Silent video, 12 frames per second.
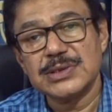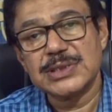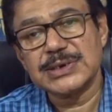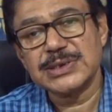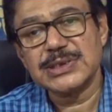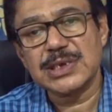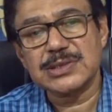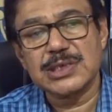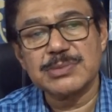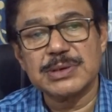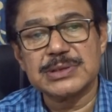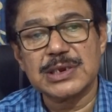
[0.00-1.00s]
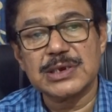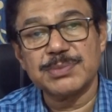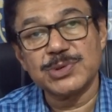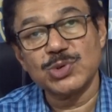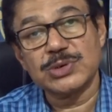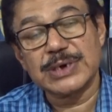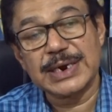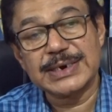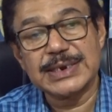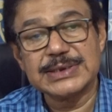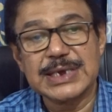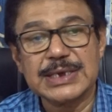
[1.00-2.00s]
थर्टी शक्ति की मात्रा का प्रयोग
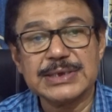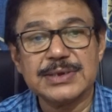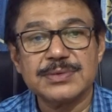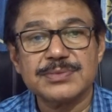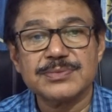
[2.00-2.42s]
करना चाहिए